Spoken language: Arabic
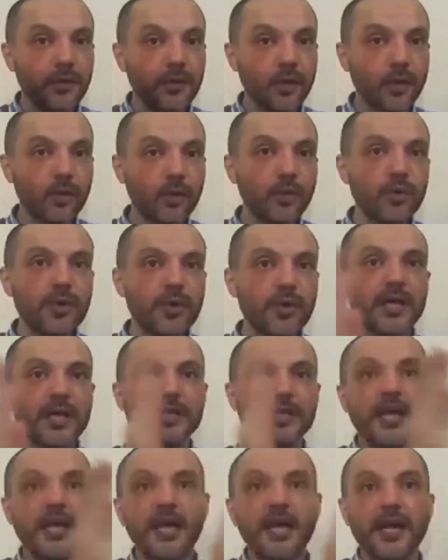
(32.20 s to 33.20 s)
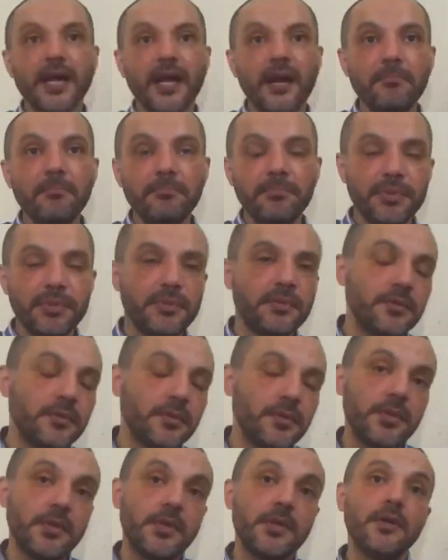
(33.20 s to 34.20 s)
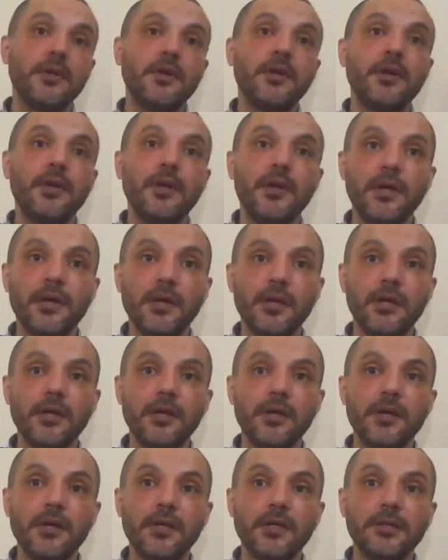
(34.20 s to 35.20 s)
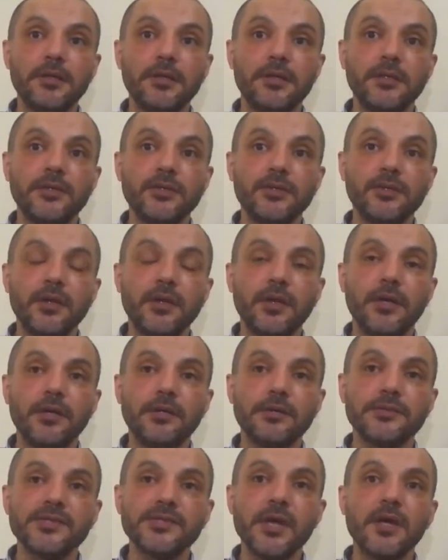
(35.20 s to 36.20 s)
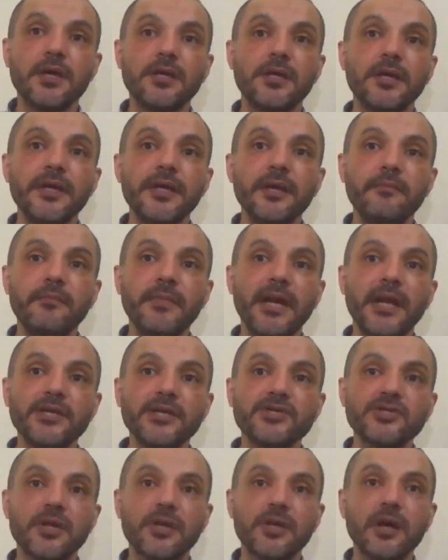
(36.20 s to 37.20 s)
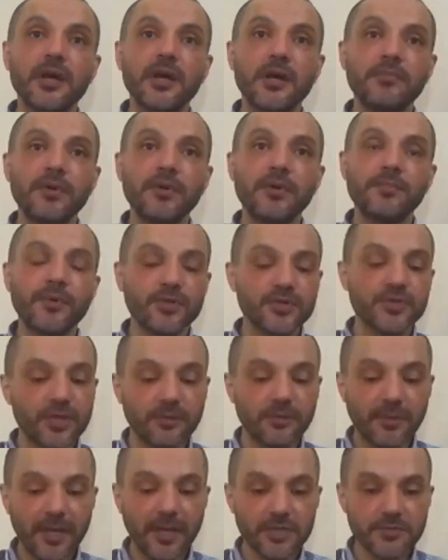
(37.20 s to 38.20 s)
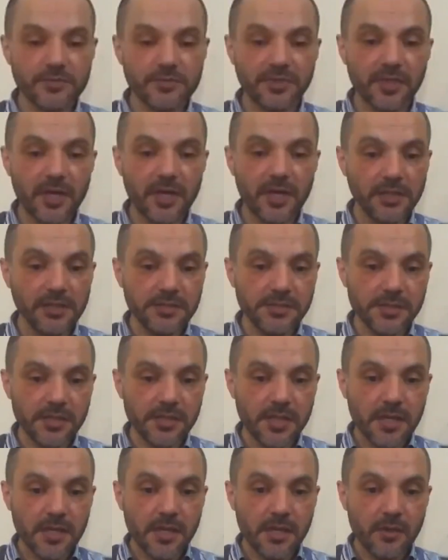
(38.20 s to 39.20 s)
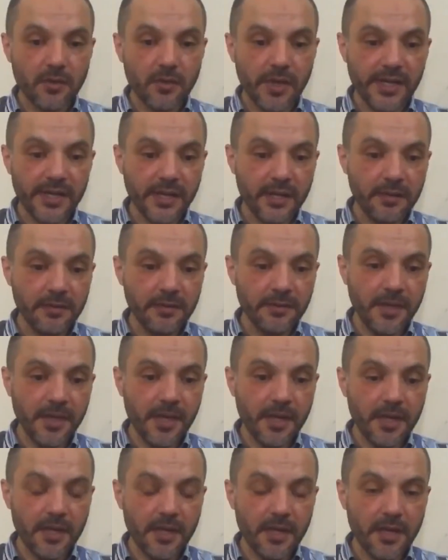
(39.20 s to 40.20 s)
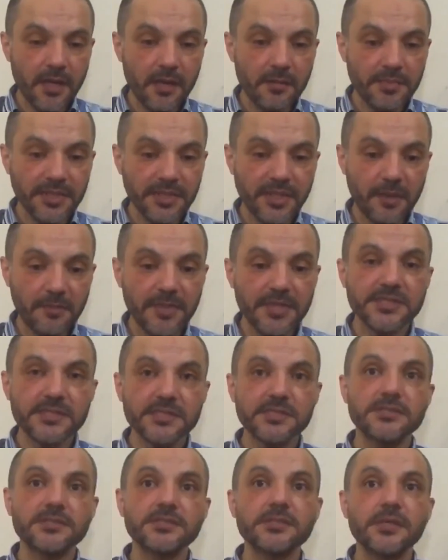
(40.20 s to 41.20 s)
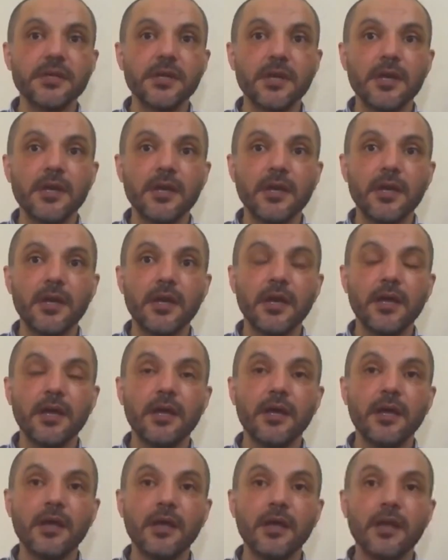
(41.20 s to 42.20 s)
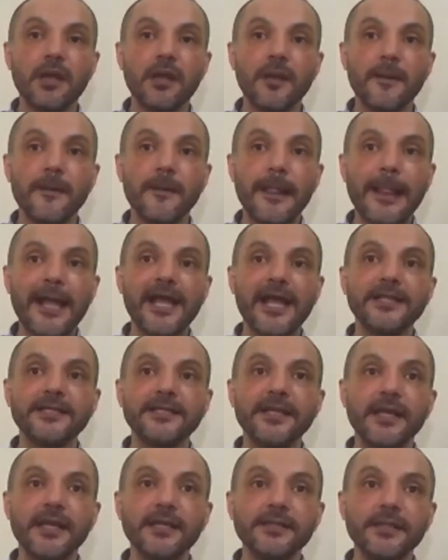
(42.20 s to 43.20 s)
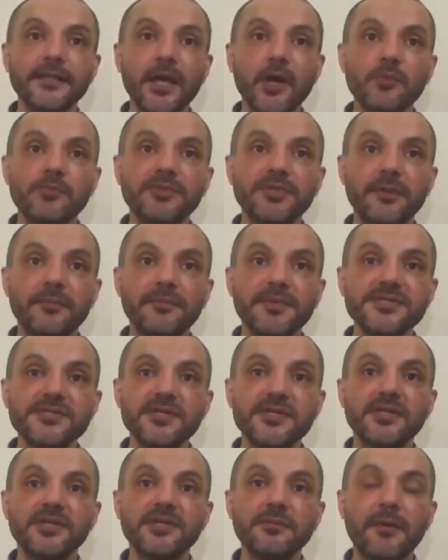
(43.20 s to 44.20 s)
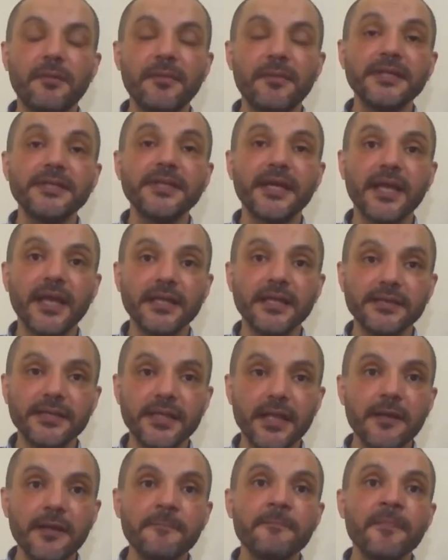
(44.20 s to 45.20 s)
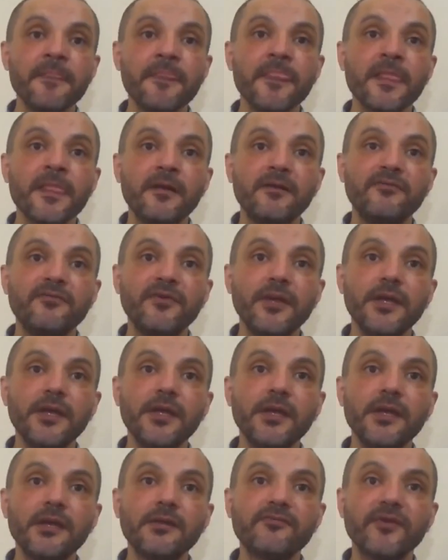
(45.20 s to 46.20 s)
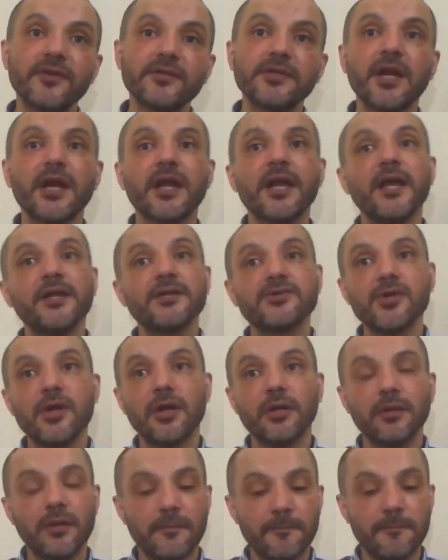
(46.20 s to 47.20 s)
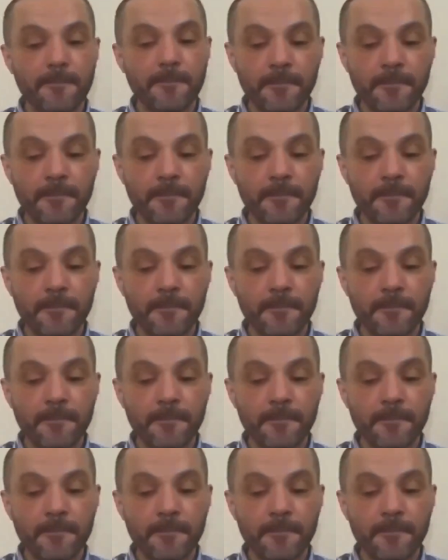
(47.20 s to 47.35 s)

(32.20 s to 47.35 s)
خروجه كده على جنب آه، ظاهريا ملهاش علاقه بالبروجكت مانجمنت خالص وانما آه، بتمس آه، حياتك انت وبتمس اهتماماتك انت في الفتره الجايه ان شاء الله